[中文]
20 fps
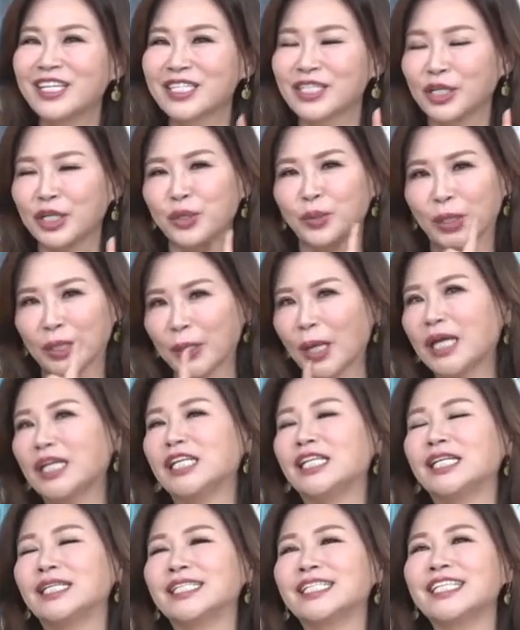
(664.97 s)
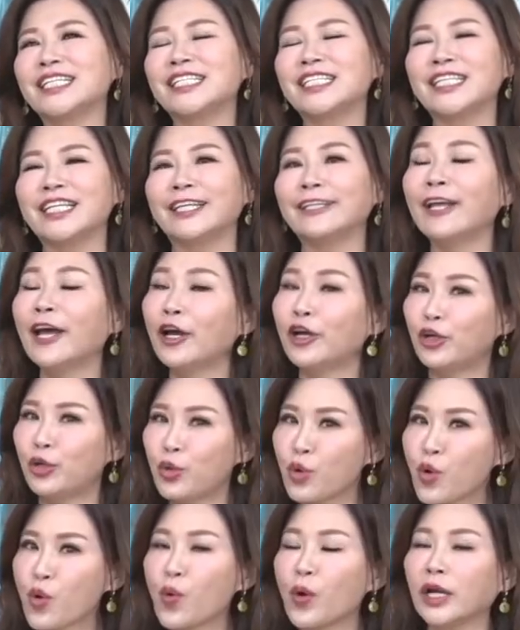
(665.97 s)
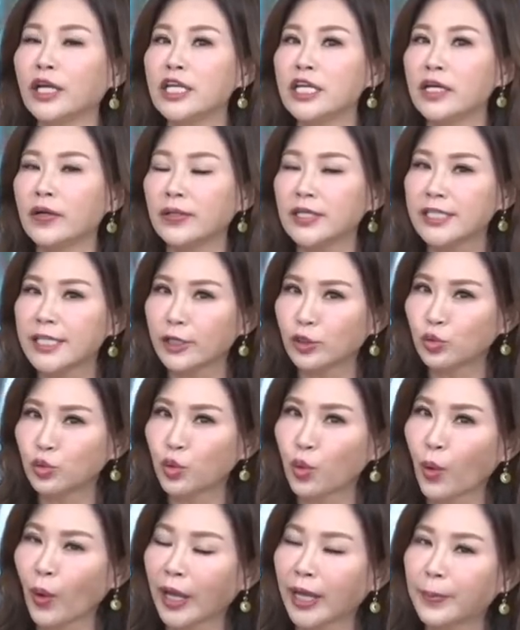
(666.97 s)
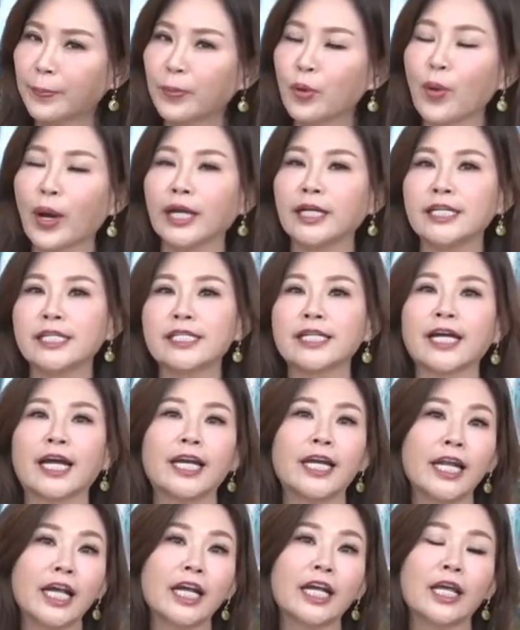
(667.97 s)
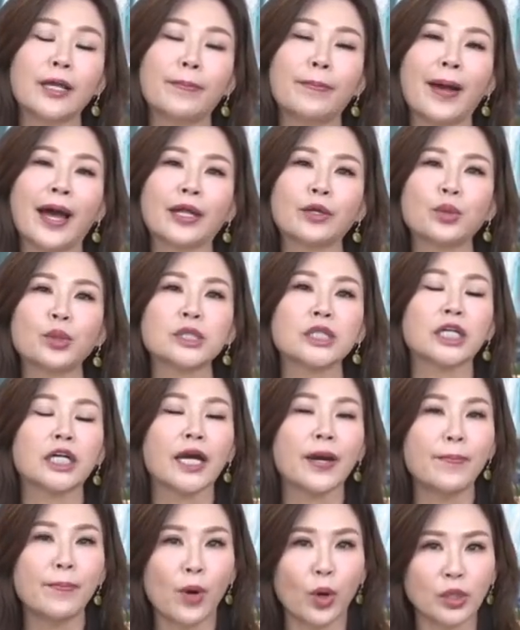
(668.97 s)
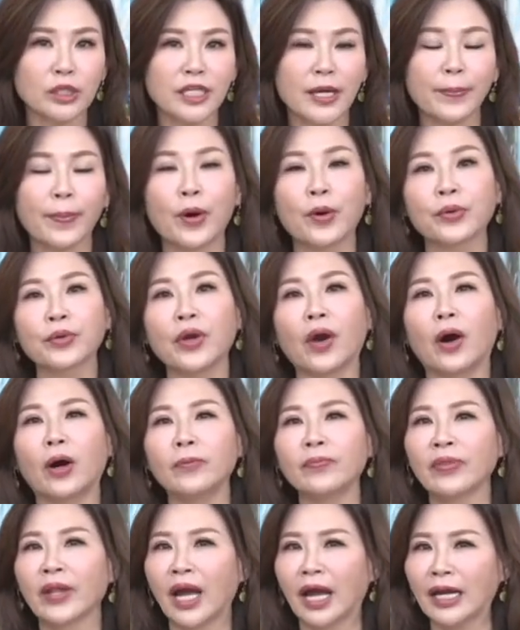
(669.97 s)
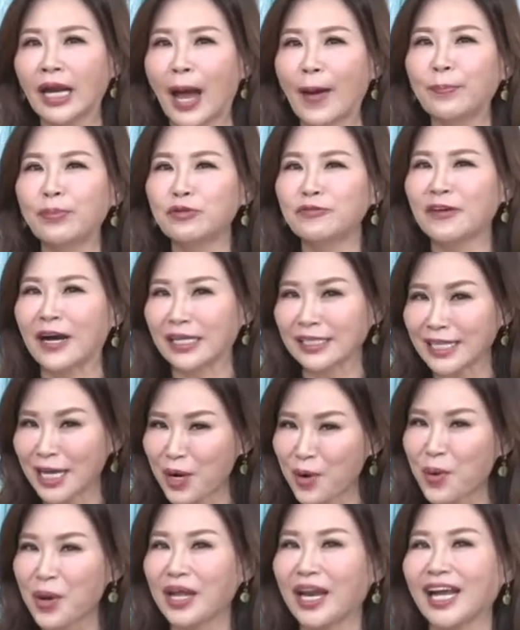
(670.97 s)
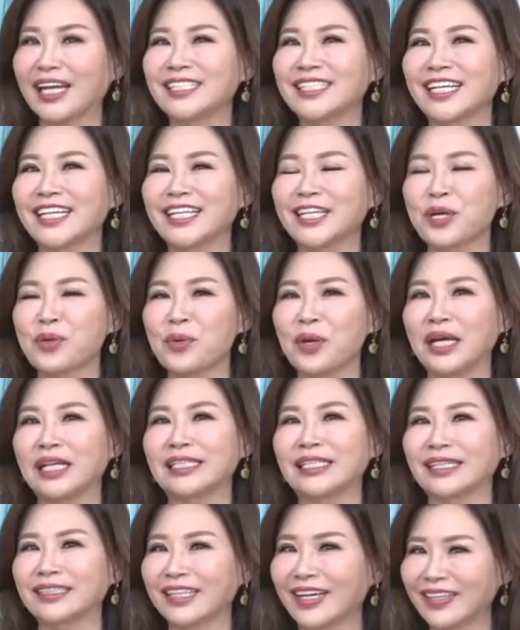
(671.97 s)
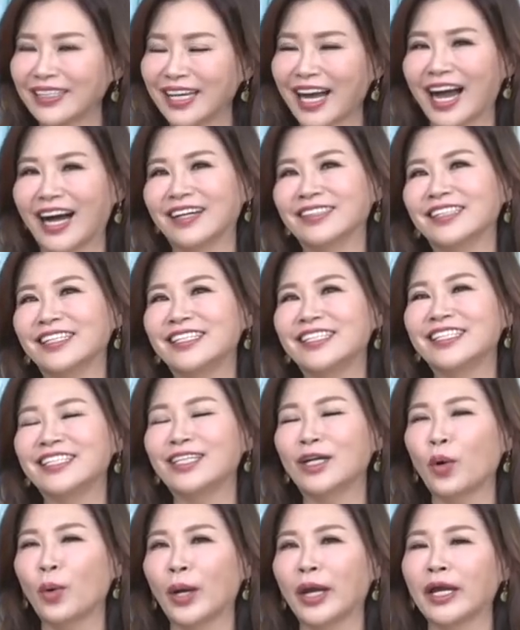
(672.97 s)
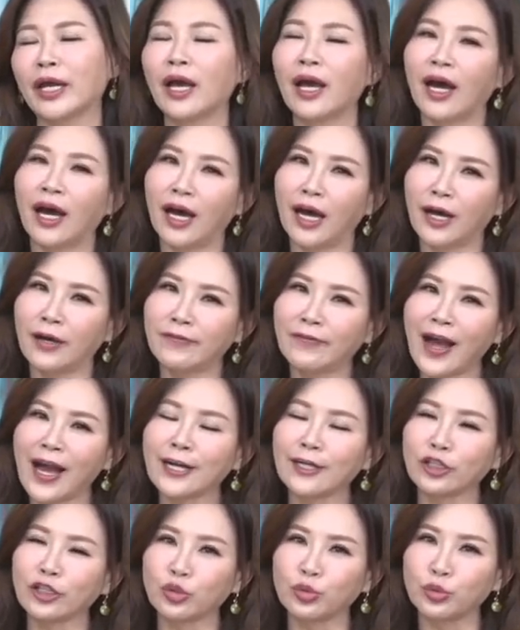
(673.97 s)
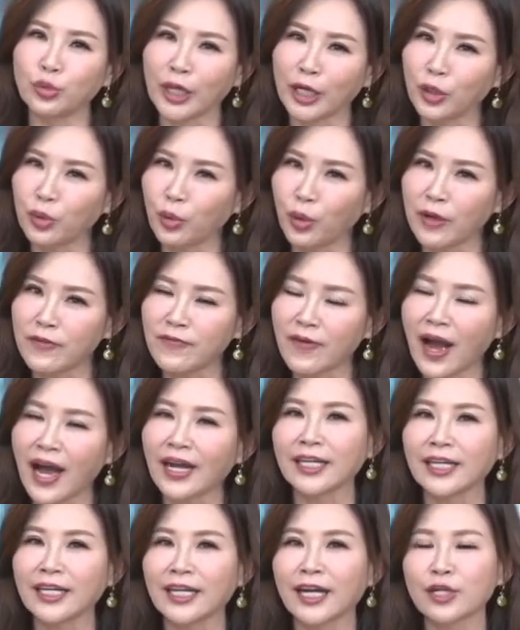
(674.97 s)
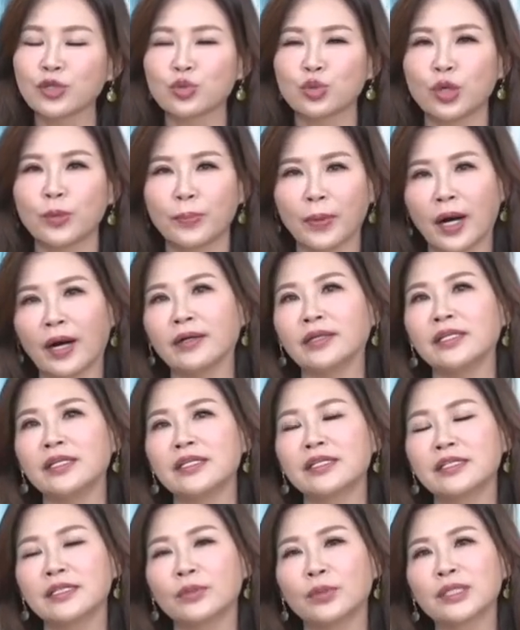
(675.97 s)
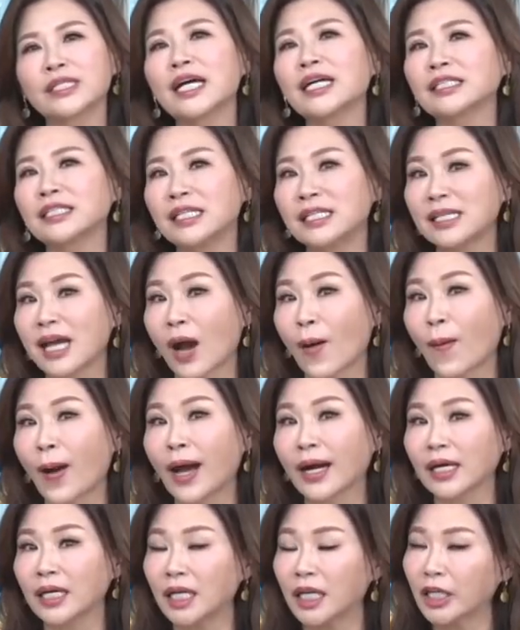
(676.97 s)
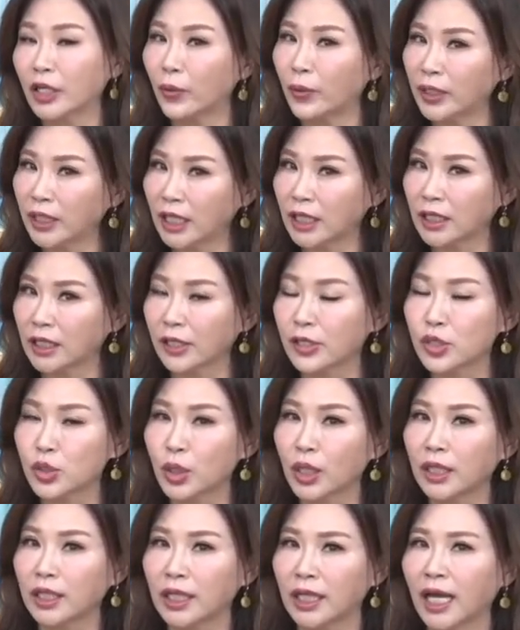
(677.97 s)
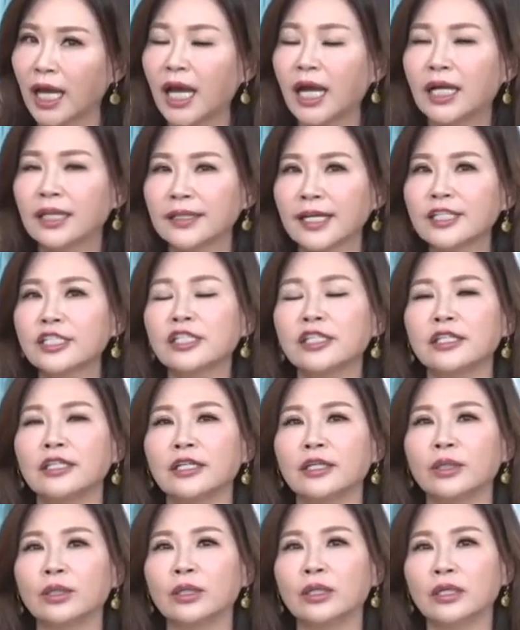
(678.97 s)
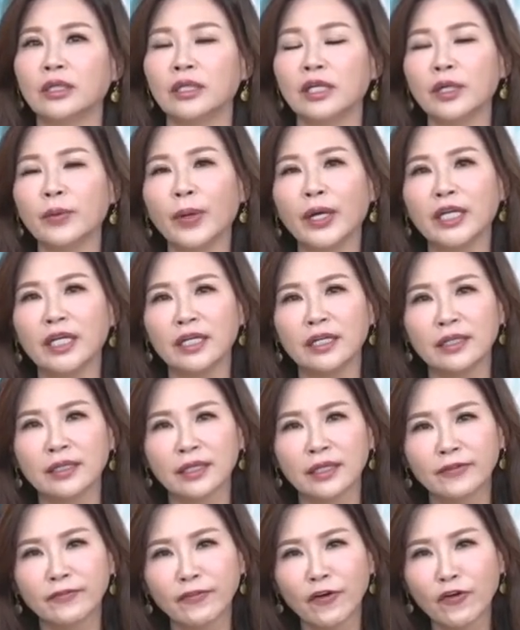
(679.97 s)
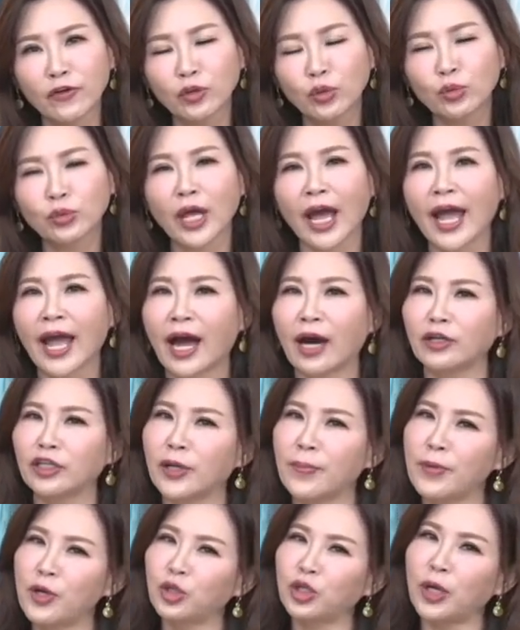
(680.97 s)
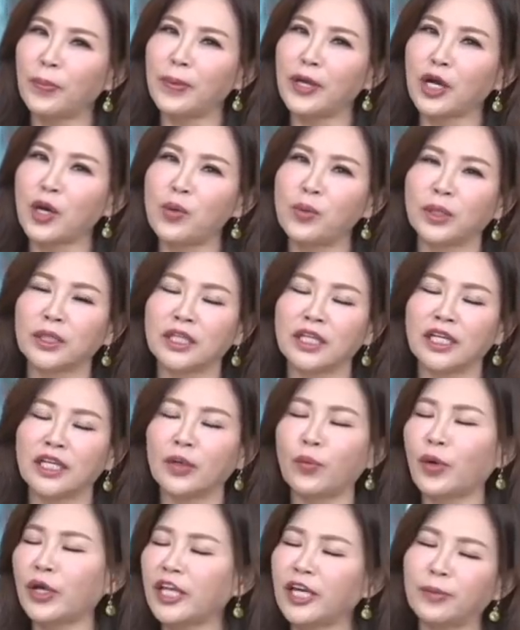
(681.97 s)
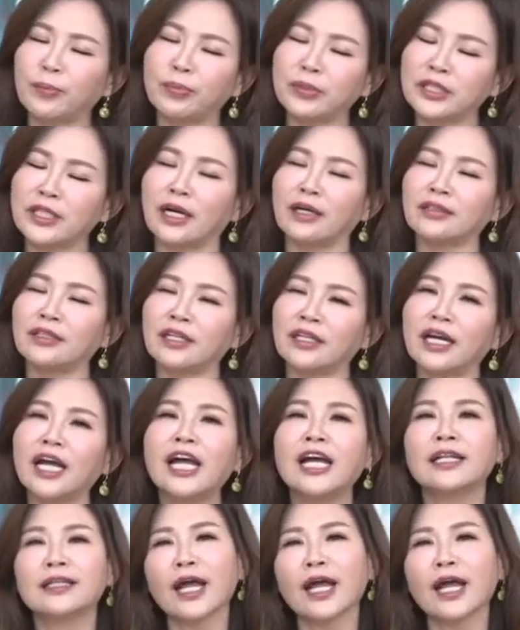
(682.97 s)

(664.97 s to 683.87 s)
所以我对你有信心。如果你有一些误会，不管你是跟另一半或者跟某些朋友，那不妨在未来这一个月找到一个好的机会，呃，发个图跟对方跟他说，不好意思，我上次讲话可能有一点得罪你，但是呢，因为你风度太好，你没有特别跟我提，我也不晓得。